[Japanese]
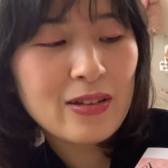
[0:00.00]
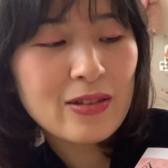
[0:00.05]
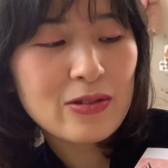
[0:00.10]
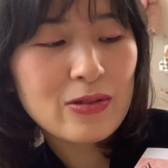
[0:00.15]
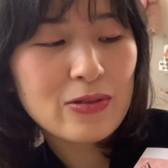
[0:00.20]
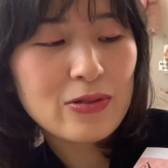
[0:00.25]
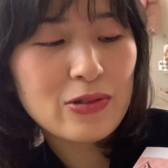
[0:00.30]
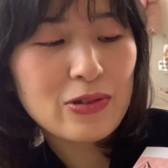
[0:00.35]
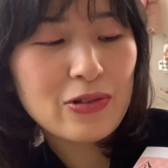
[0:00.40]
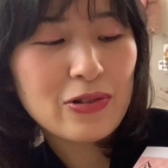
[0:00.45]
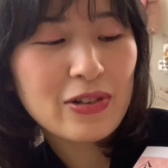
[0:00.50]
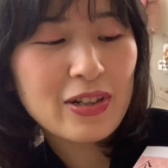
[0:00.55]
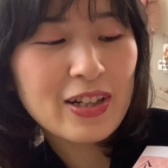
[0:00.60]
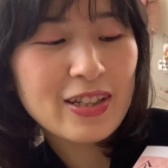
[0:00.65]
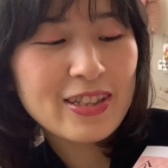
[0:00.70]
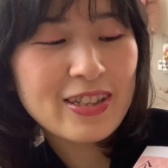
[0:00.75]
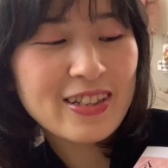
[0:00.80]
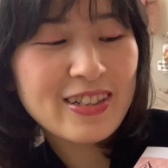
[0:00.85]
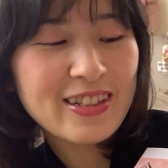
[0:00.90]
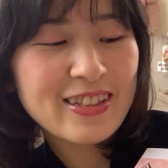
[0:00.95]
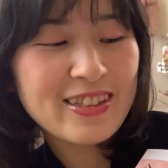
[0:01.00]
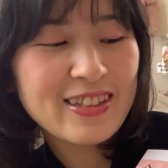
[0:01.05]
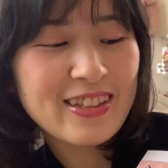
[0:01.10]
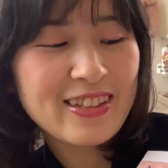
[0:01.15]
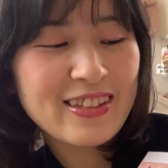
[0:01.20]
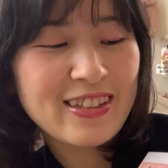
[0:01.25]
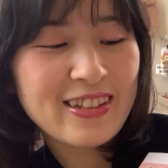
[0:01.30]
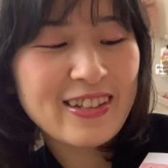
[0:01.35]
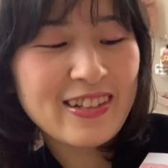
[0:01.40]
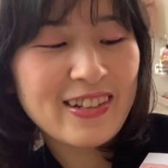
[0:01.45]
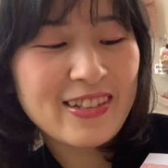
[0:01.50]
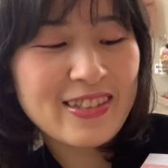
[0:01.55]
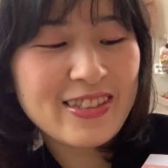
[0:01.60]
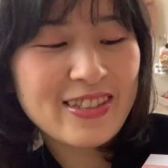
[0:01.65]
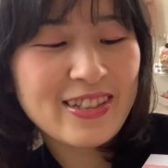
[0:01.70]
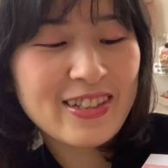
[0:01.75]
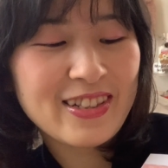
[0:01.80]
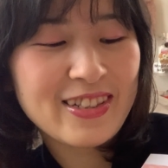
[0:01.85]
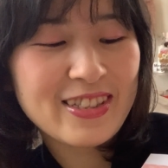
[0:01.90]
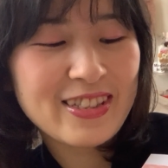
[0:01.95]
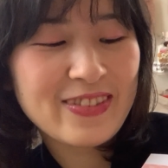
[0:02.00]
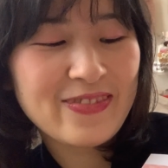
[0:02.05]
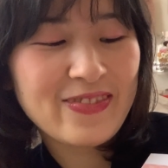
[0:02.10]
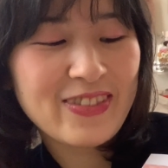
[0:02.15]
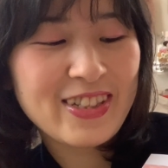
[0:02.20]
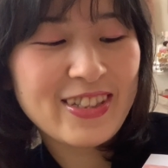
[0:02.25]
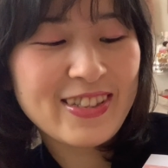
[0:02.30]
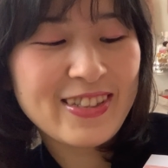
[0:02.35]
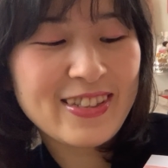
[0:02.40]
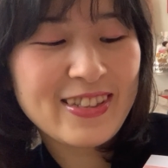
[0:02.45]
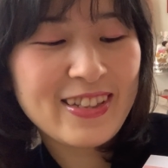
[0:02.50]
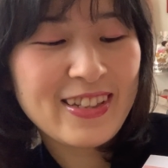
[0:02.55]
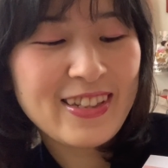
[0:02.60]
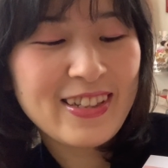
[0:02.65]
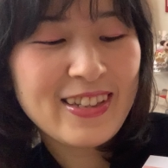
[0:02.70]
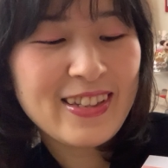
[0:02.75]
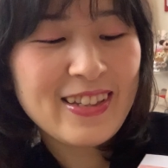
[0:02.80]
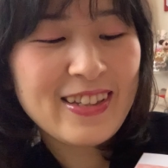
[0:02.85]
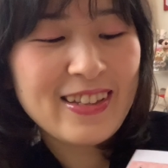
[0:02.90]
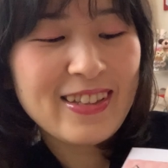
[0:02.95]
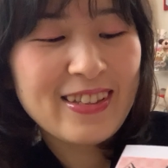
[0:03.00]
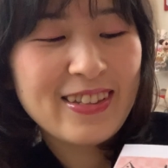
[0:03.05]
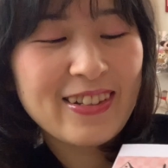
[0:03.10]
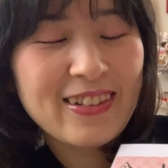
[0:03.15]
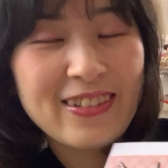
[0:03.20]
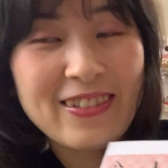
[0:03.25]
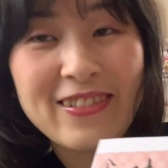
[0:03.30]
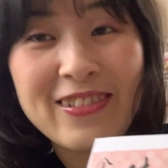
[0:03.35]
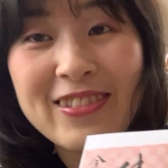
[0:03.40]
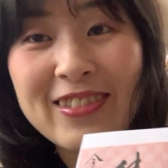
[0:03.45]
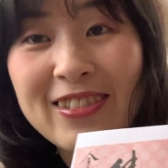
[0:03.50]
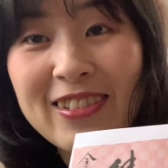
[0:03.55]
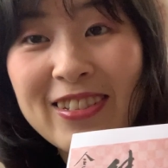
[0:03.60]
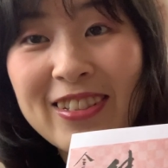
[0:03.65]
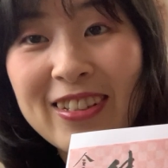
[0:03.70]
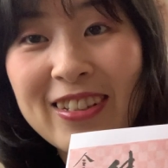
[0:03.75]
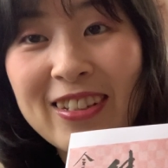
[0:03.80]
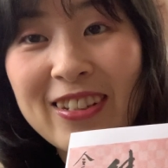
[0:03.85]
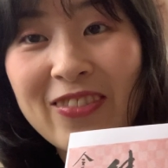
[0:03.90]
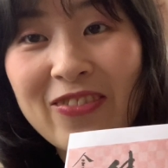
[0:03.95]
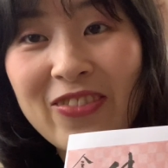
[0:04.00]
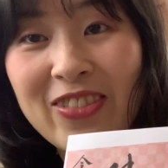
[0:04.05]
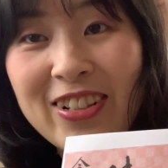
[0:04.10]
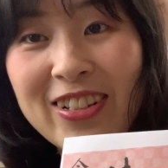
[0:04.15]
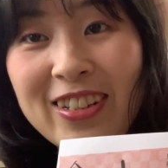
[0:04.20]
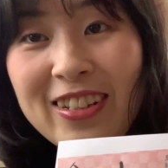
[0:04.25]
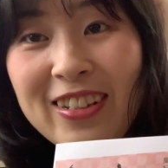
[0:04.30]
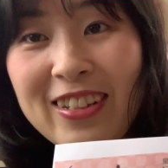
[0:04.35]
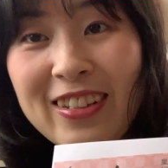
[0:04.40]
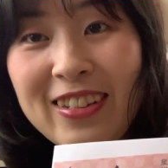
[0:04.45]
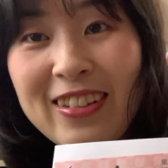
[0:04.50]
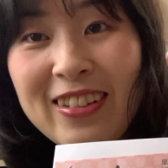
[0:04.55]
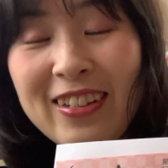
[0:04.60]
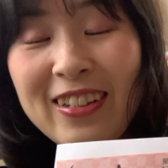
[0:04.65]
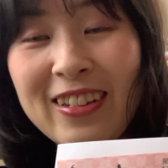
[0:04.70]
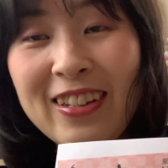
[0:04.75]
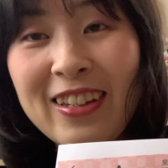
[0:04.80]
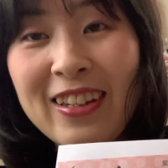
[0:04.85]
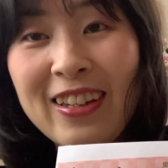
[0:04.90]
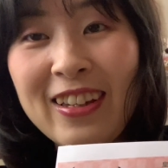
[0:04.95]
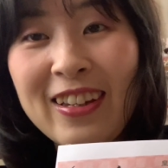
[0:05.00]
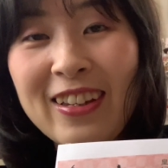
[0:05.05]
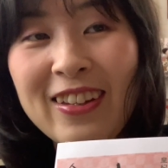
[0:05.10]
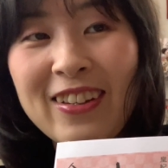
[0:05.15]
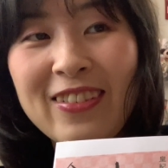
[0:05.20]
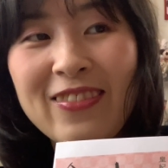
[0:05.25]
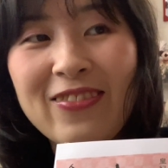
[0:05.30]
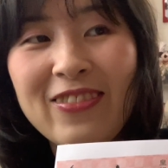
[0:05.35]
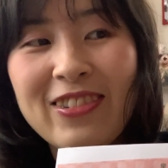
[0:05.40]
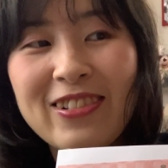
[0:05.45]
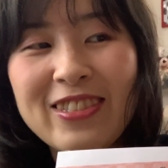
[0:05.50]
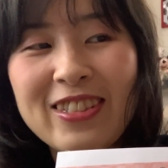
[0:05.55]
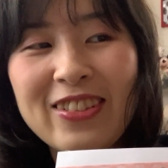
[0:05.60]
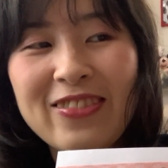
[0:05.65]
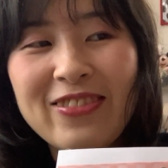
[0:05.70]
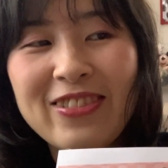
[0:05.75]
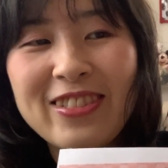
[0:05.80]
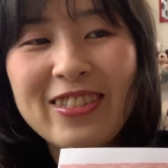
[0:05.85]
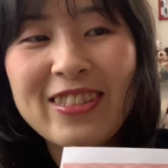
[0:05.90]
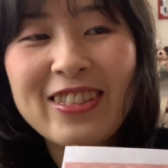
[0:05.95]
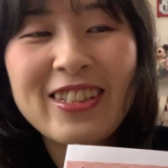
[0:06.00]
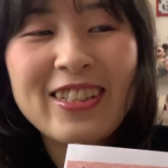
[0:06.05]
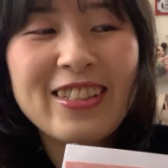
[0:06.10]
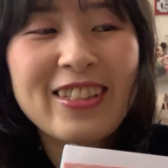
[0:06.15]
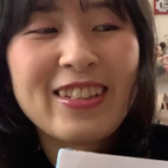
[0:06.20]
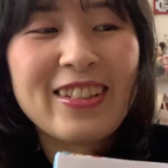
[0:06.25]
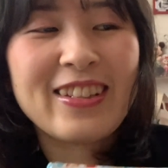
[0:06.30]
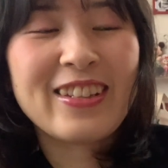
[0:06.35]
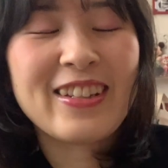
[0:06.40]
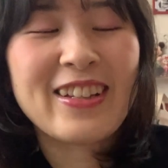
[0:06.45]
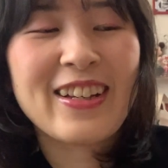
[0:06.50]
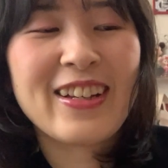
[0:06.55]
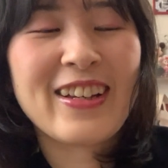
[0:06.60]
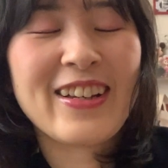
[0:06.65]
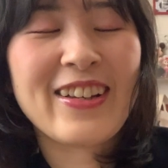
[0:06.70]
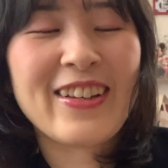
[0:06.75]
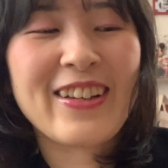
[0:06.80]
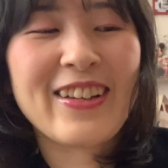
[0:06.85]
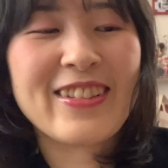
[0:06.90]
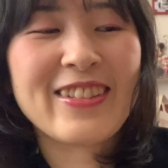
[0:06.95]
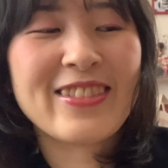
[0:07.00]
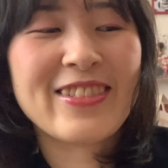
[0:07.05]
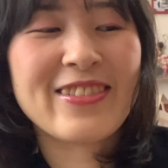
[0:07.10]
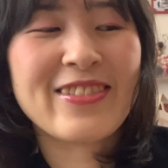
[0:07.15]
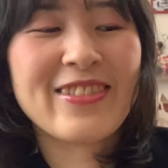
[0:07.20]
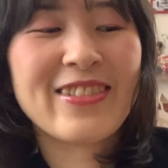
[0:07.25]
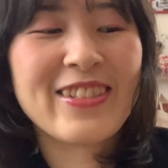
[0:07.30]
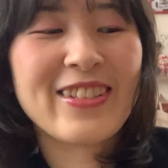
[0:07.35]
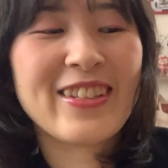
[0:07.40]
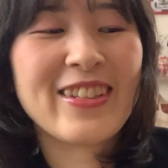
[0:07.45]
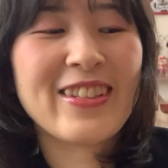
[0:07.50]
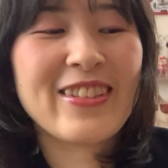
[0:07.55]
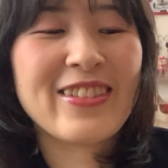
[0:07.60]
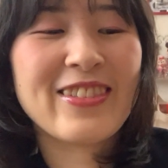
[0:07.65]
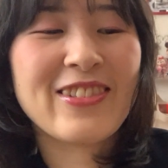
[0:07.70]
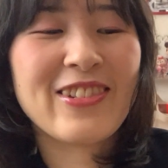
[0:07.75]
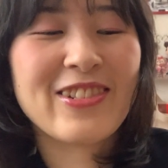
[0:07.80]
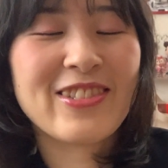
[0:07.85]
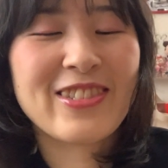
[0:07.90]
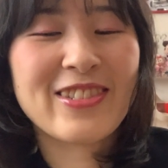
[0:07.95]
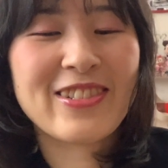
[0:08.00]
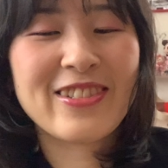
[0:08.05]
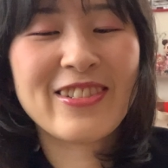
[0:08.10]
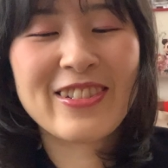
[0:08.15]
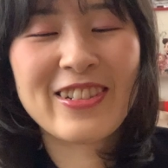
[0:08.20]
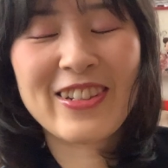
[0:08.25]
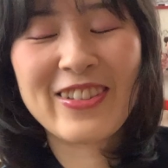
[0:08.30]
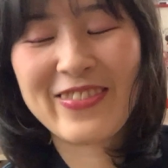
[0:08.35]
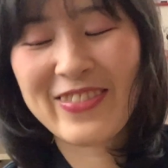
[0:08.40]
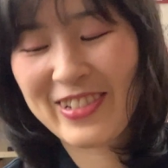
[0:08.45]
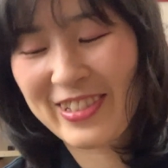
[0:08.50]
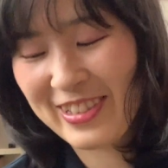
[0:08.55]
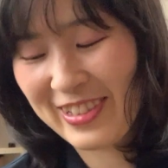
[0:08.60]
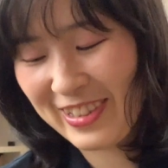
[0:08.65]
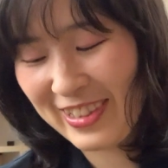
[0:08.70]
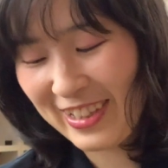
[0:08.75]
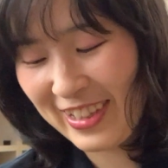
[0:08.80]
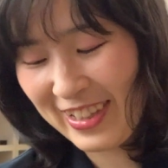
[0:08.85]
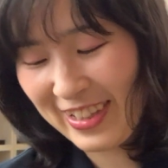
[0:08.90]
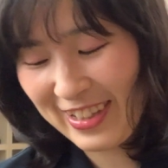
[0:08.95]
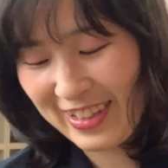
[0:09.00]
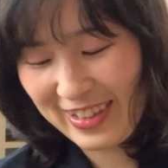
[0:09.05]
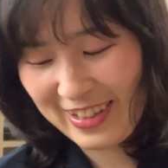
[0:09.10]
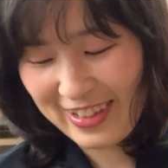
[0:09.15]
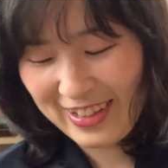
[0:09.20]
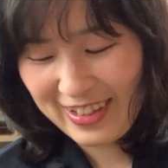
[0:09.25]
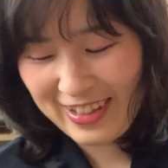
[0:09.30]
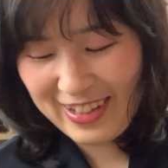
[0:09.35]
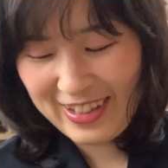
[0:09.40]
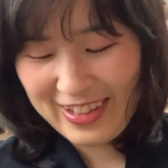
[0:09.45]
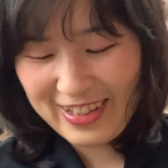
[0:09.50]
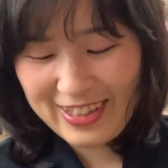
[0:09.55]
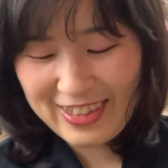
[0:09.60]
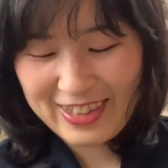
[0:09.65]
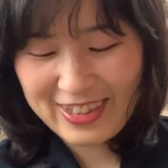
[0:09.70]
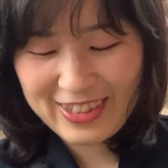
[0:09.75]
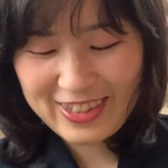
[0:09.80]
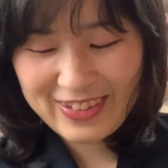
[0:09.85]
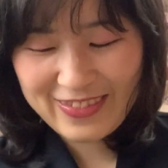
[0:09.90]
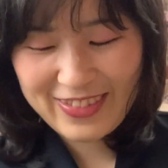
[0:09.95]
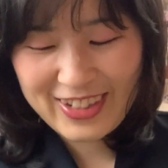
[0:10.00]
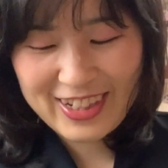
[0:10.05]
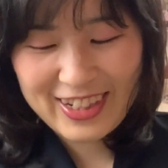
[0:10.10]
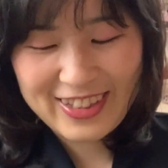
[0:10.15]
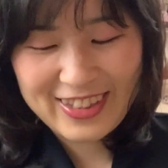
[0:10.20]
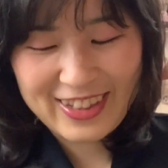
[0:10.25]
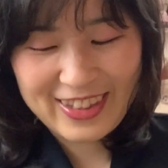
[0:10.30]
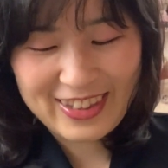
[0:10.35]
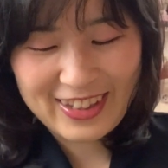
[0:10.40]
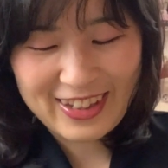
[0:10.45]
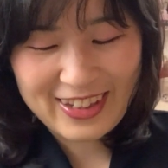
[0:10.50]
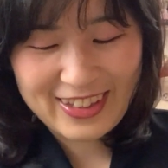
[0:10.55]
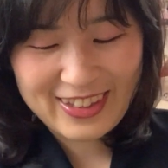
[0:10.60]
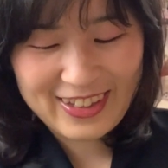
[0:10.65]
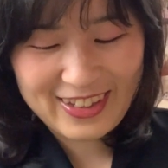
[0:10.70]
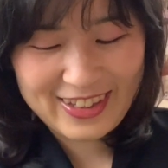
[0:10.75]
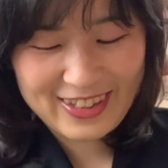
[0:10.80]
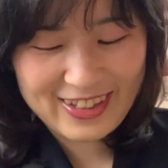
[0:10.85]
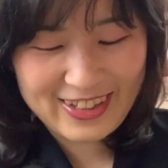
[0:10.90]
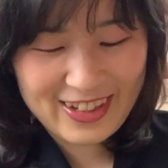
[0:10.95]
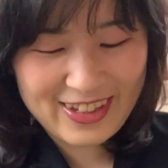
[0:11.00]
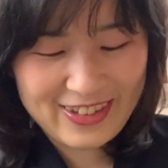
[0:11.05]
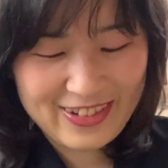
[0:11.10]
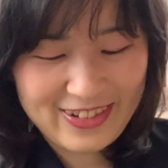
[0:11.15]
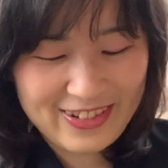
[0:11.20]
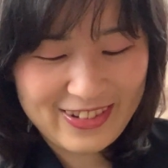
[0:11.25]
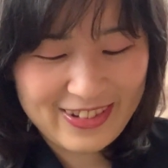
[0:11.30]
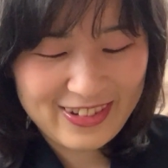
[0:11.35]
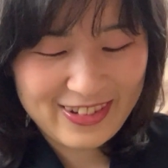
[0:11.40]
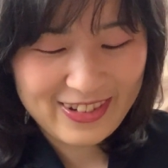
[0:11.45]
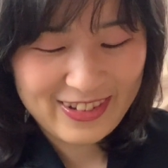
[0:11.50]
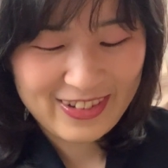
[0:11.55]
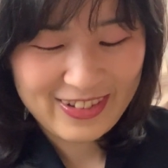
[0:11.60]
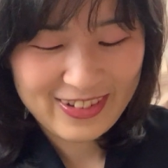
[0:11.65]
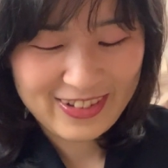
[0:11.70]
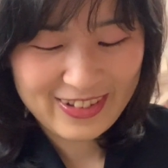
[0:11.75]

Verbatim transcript: う浄化されたって感じがしますなんかこの時やっぱりもう自分自身がすごいドス黒いもので包まれてたんですけど